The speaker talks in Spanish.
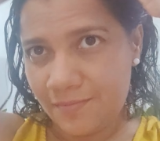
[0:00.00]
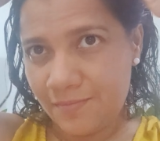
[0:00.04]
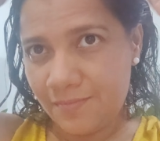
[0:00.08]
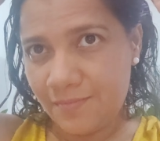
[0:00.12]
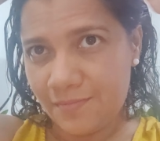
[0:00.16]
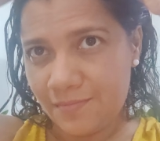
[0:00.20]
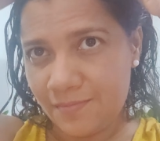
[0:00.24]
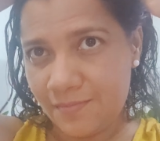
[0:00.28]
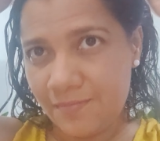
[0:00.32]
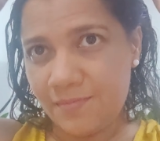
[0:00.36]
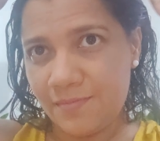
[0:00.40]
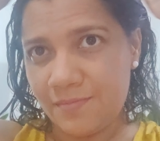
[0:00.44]

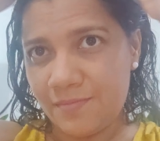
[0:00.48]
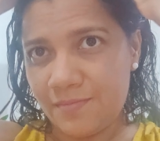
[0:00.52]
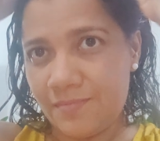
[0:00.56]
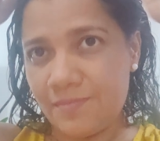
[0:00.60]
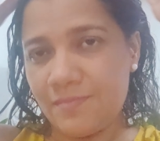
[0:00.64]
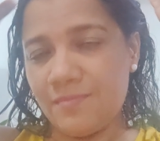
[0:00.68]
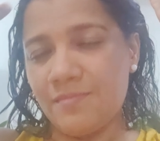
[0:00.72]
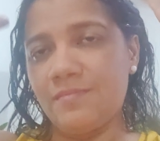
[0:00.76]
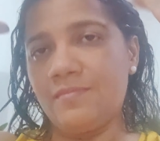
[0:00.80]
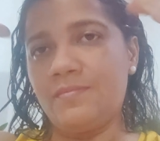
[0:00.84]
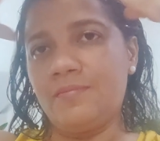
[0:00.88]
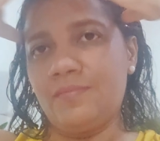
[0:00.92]
No lo
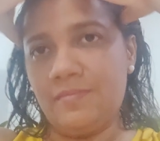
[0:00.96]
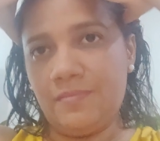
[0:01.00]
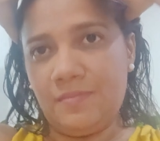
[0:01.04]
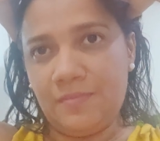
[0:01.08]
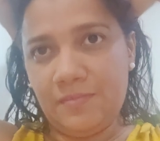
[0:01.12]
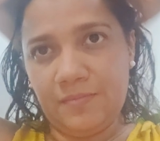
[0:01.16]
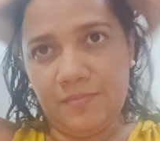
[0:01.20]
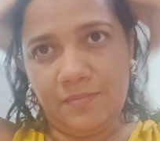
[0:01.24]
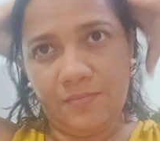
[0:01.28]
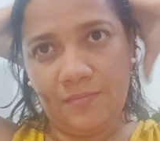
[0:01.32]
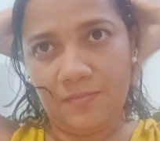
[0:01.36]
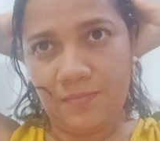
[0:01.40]
Cortes,
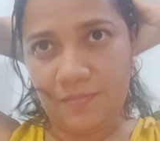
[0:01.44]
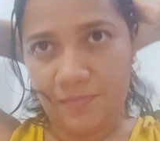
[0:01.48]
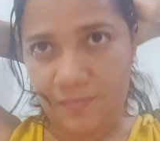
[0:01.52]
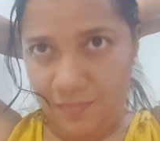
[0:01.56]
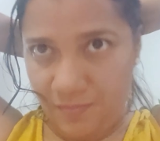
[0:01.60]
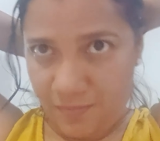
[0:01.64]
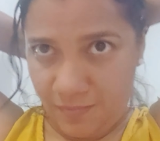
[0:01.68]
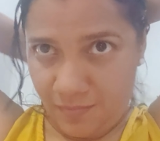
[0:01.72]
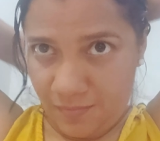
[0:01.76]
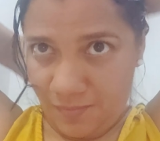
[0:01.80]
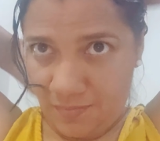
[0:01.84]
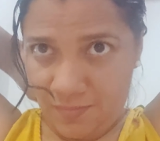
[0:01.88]
poderoso
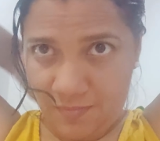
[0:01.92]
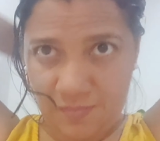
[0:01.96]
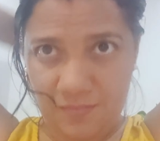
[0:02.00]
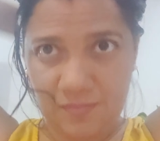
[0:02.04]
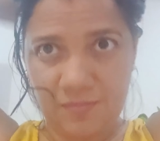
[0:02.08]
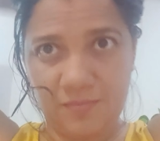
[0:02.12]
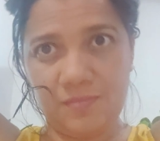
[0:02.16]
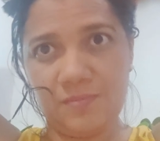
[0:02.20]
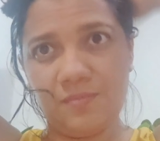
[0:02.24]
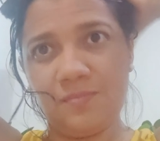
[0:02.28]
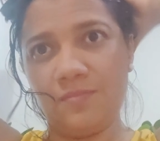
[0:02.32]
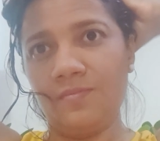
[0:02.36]
remedio que
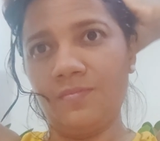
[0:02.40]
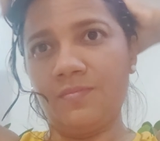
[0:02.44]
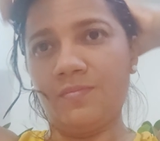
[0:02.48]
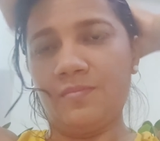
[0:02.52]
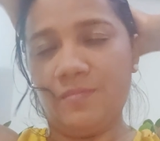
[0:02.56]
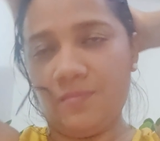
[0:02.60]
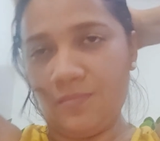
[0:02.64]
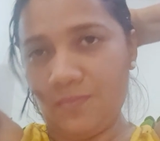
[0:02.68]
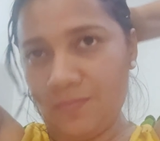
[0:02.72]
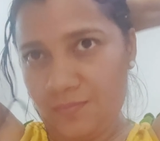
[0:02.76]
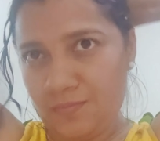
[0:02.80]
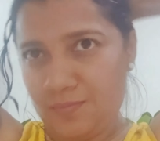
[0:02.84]
salva tu
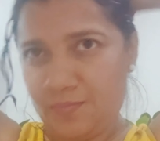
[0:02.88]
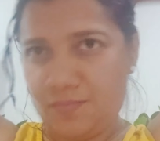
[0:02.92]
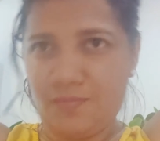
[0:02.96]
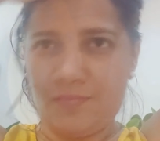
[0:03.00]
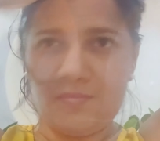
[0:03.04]
cabello.